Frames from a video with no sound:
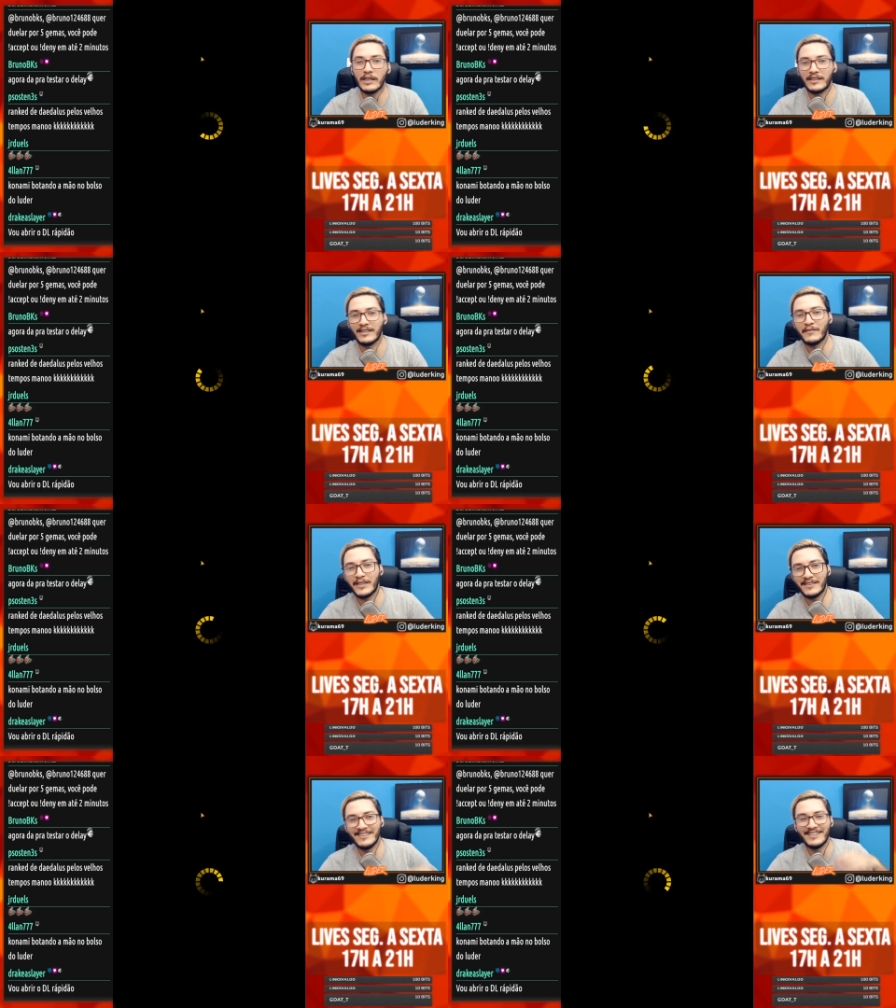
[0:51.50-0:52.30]
oh, tá tendo
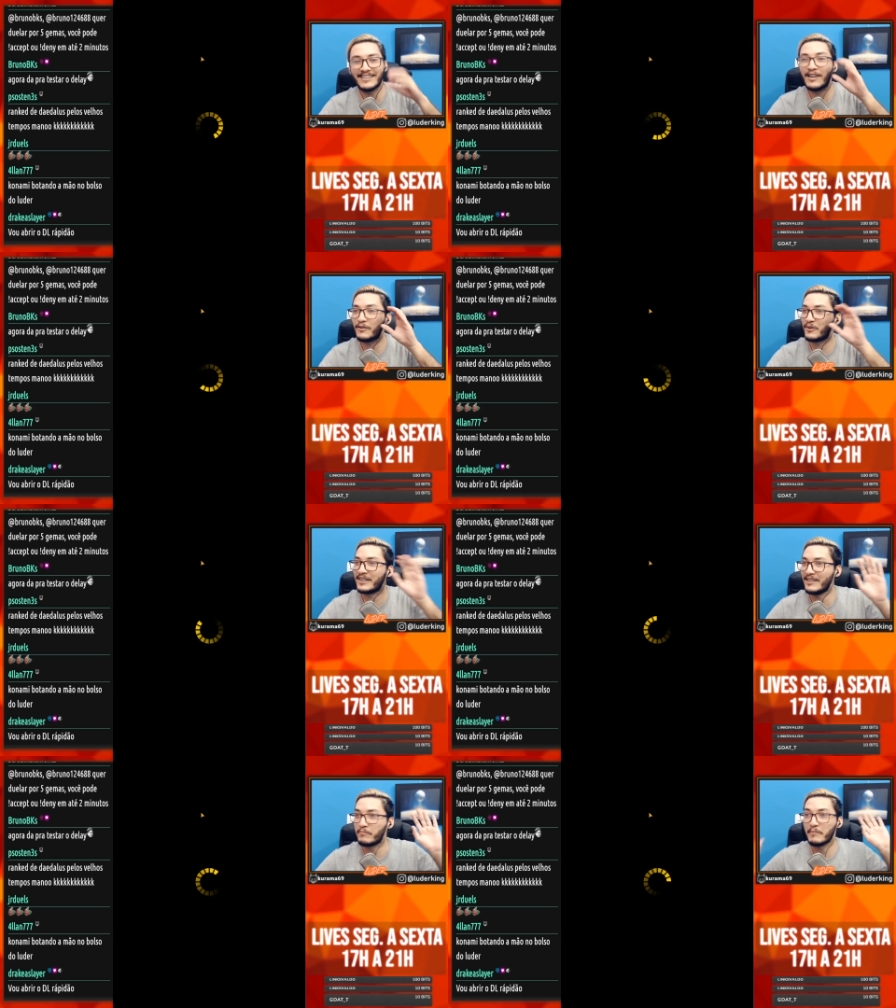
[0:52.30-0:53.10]
eventozinho. Não, tô
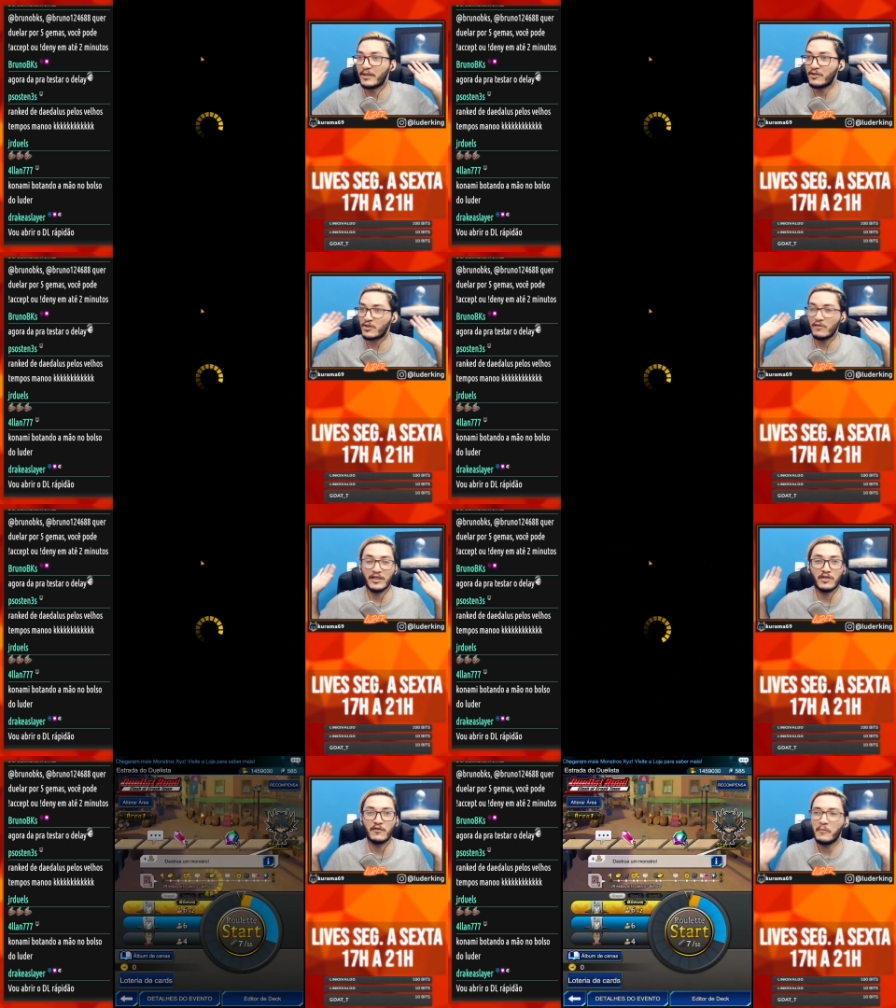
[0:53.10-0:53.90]
aqui. Primeiro deixa eu
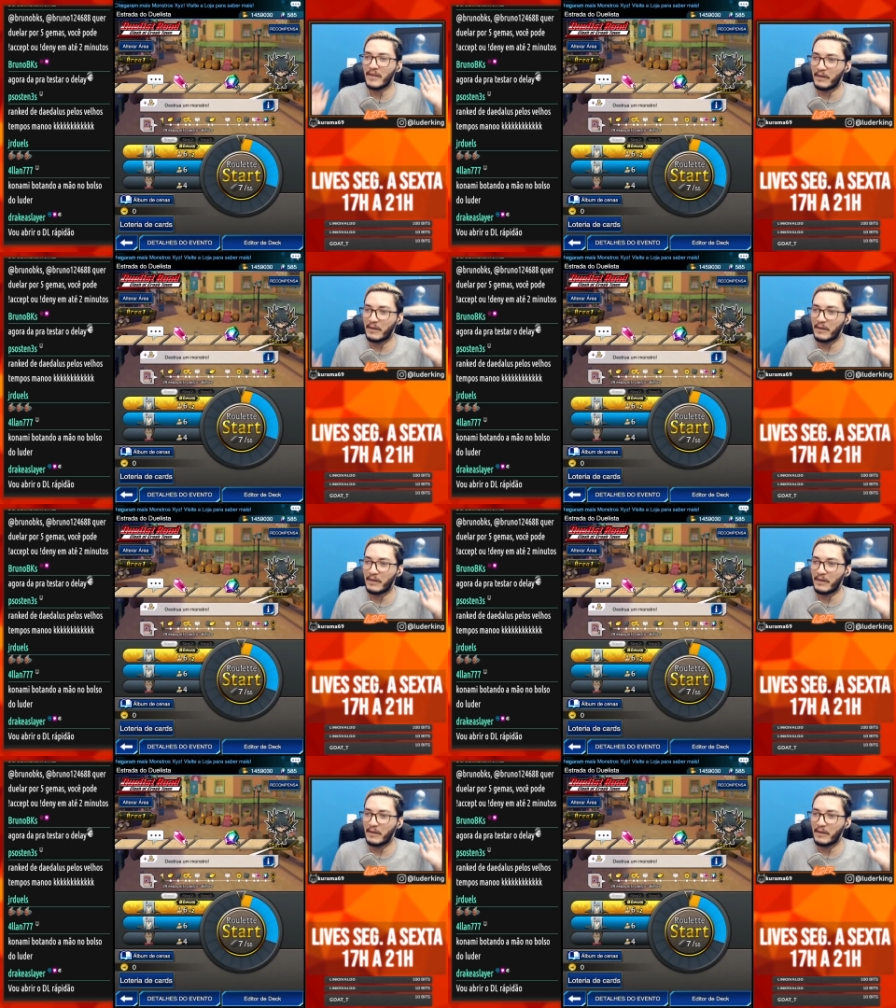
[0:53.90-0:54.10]
ver, deixa eu ver o